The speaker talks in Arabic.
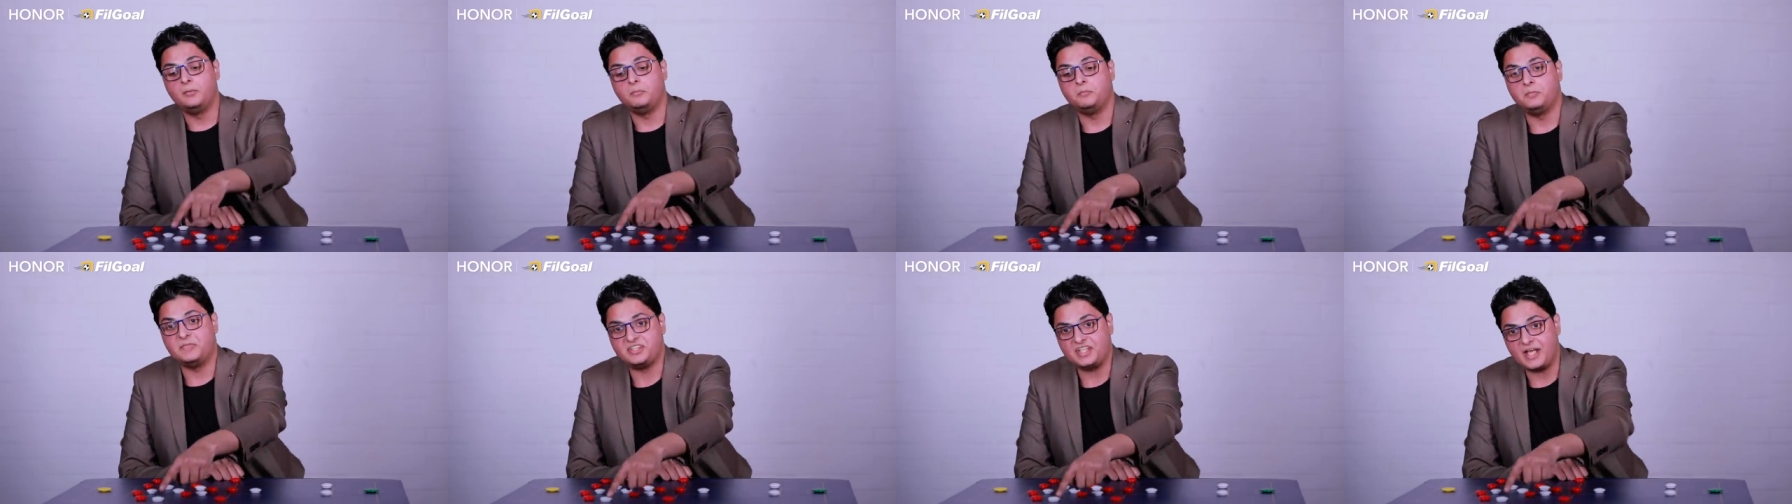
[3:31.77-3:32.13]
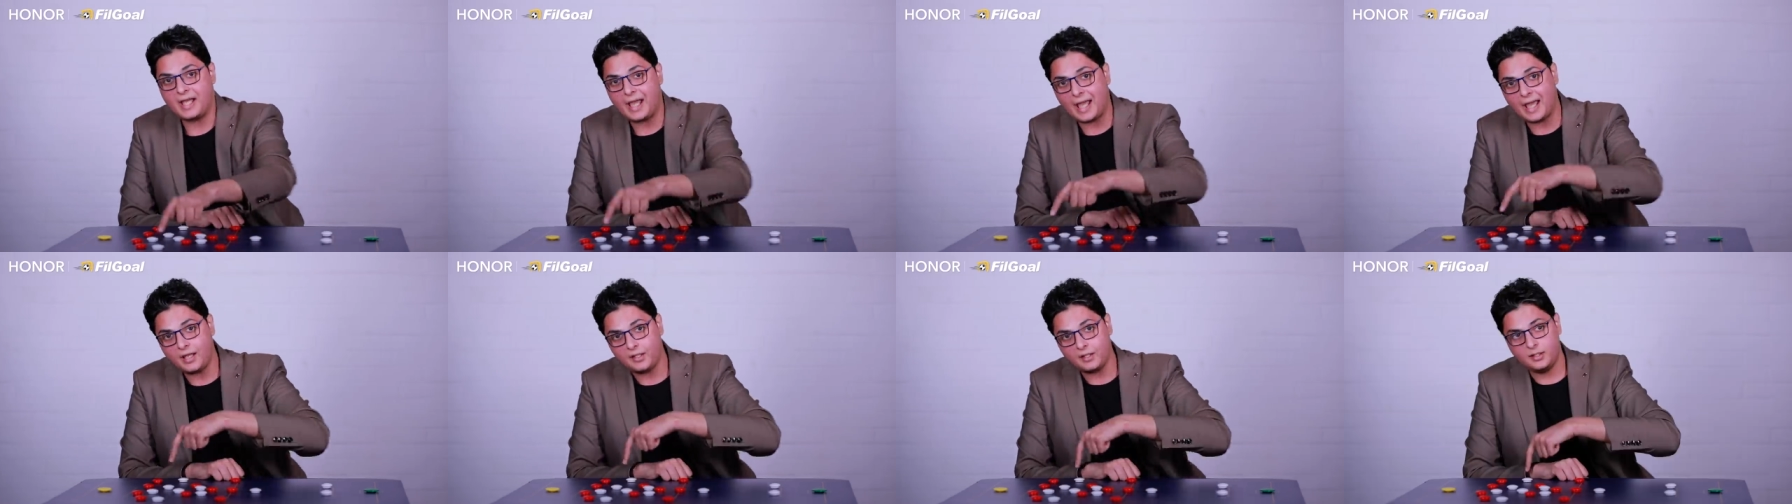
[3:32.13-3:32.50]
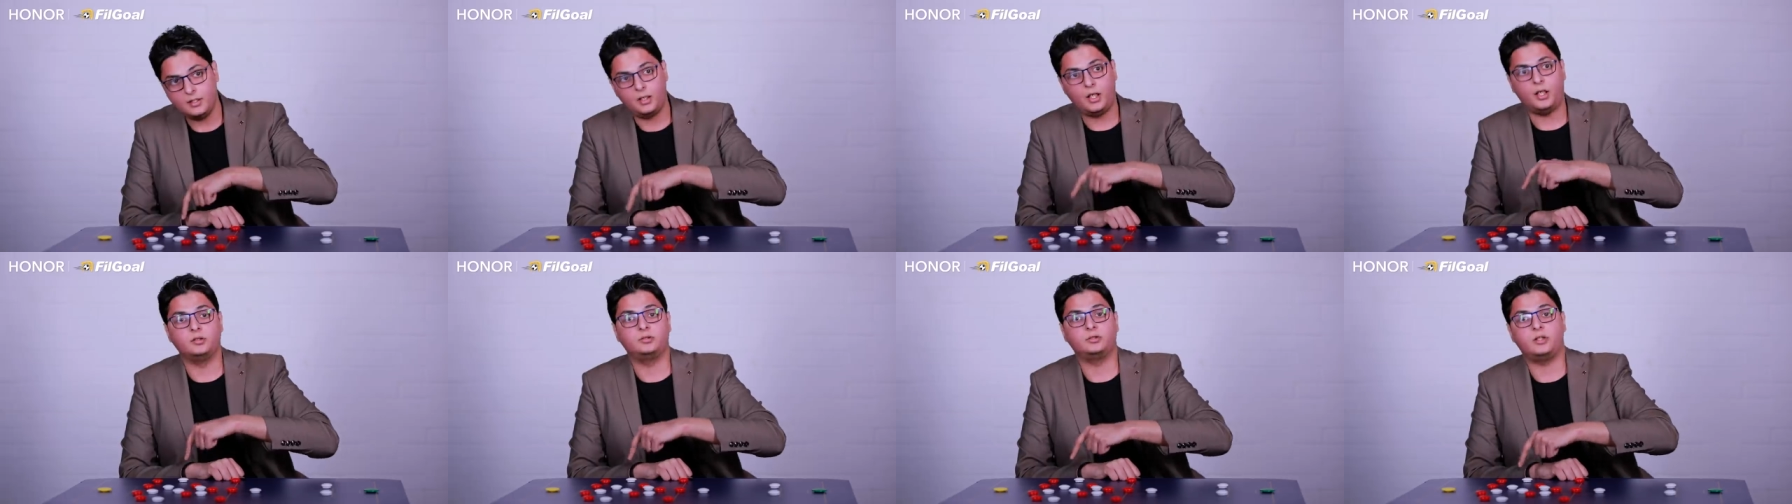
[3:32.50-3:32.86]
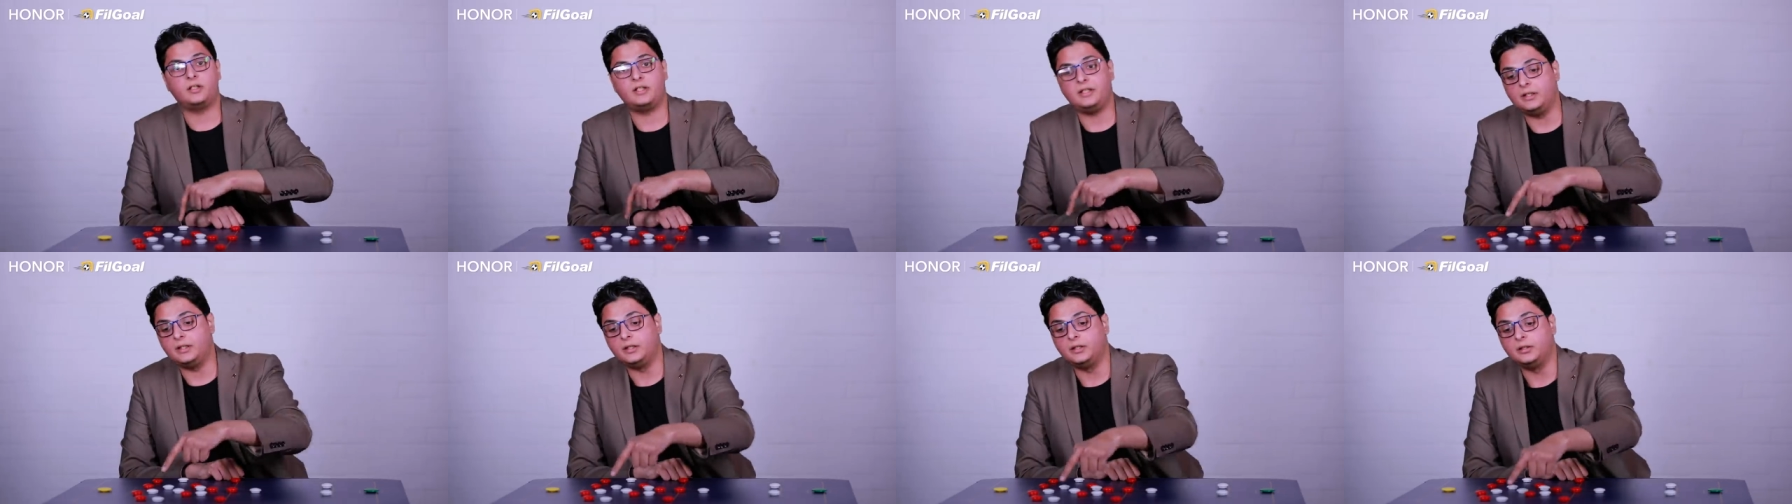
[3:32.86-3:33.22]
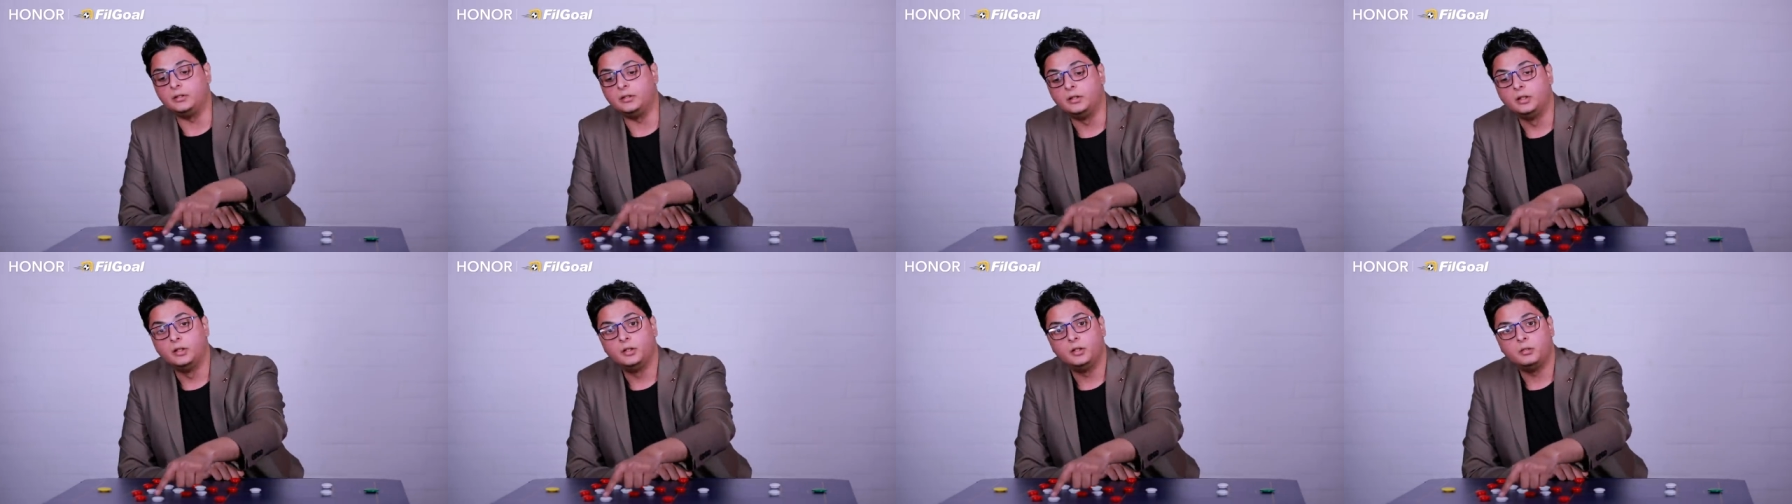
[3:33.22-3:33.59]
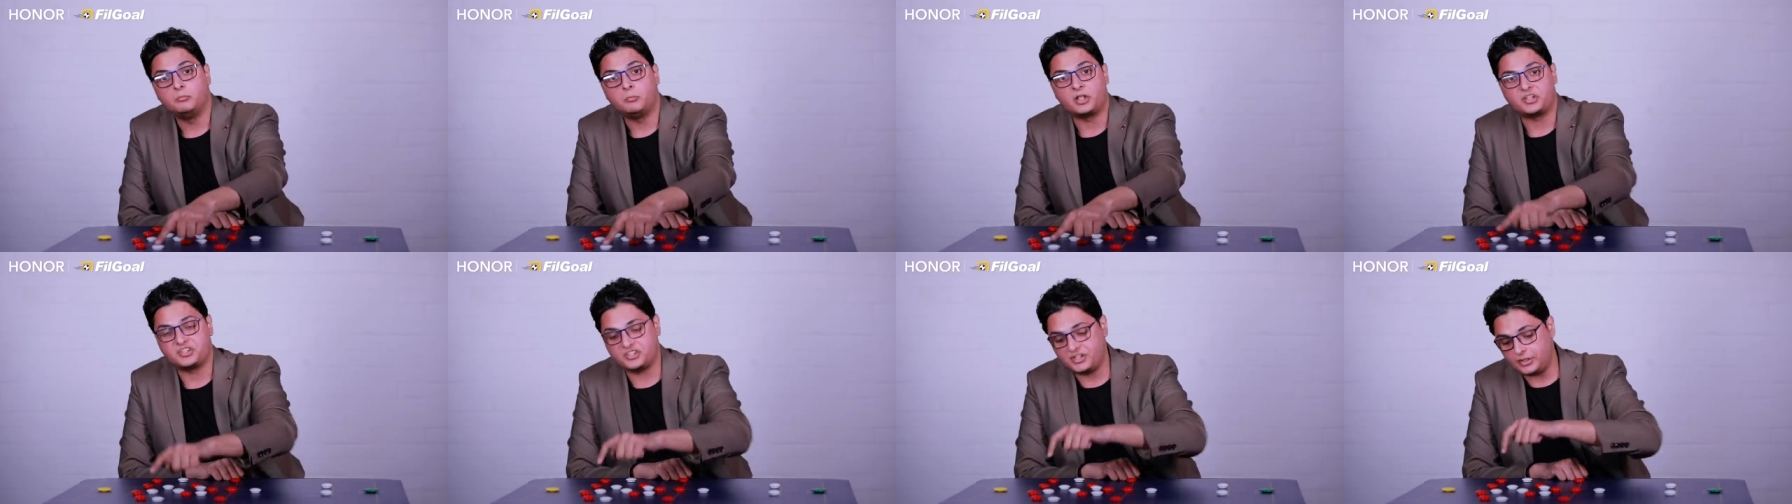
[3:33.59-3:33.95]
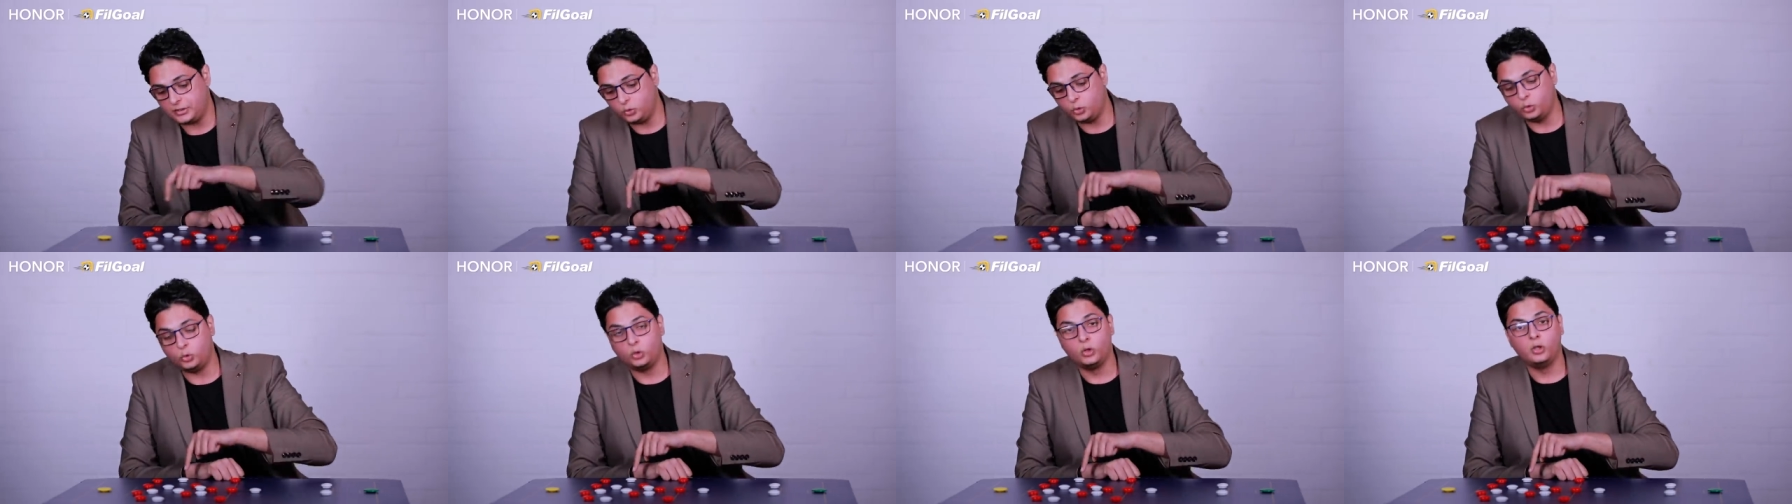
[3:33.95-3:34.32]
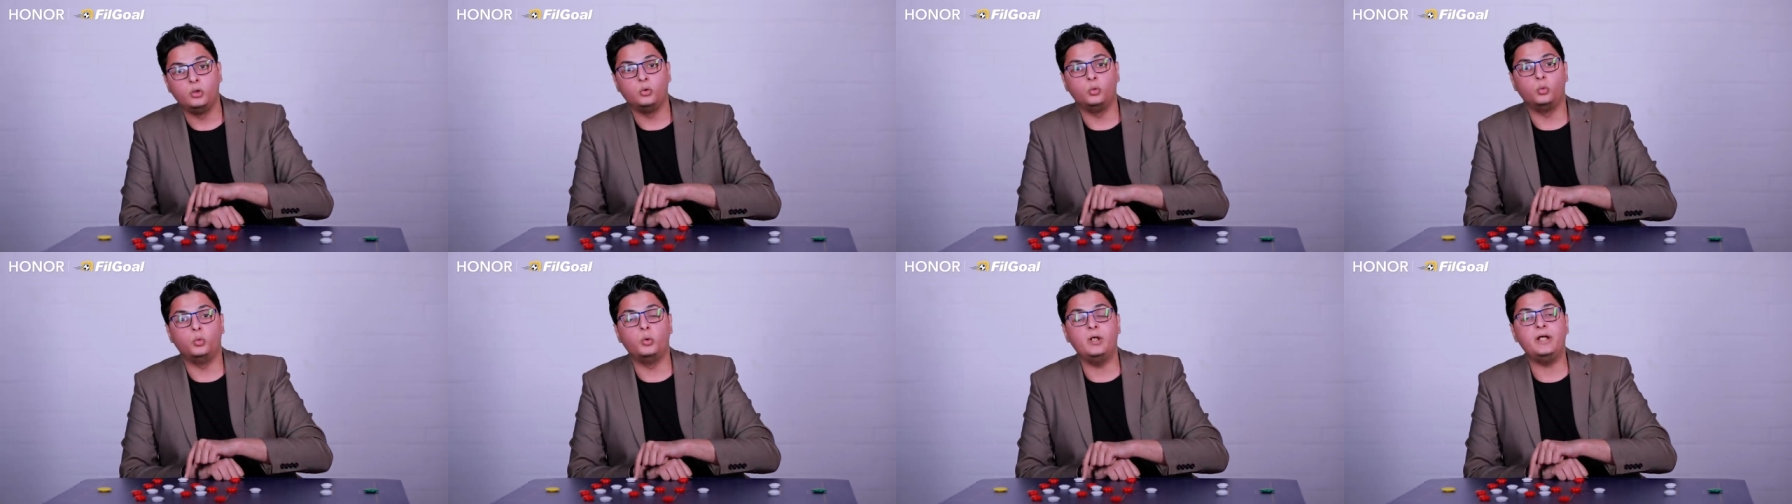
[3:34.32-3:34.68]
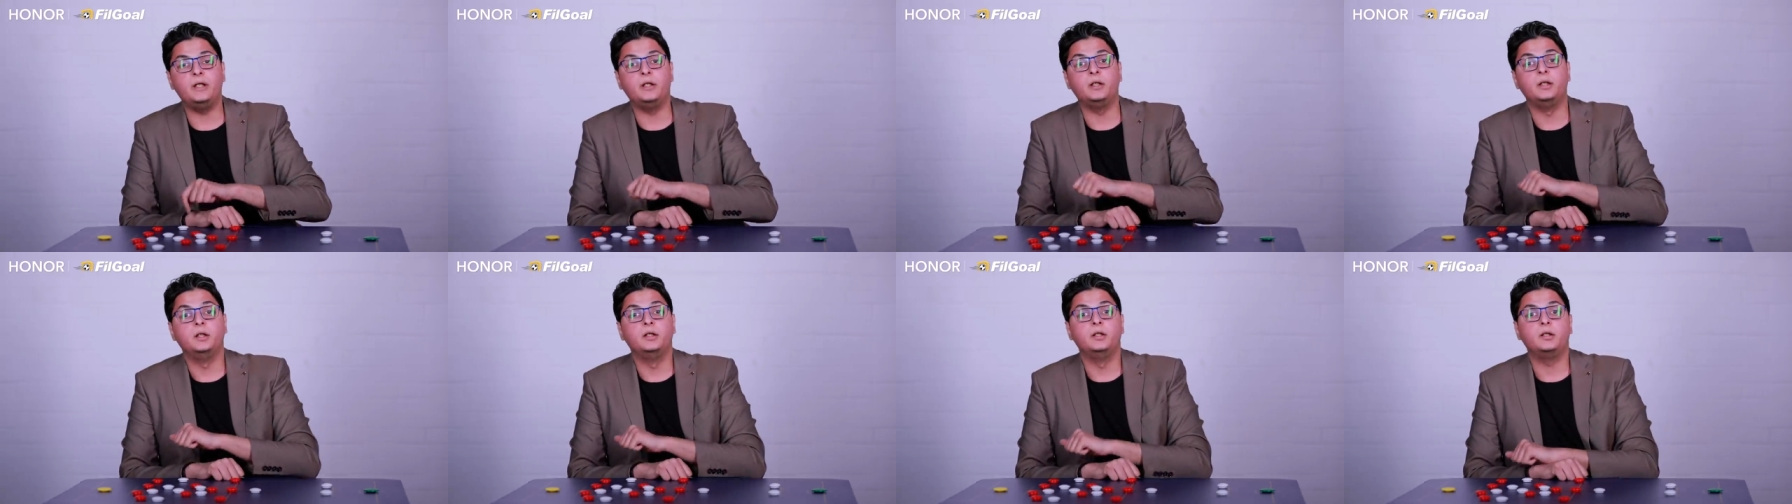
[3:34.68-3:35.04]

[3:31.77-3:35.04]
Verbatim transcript: مساحه عن طريق ان مارسيلو و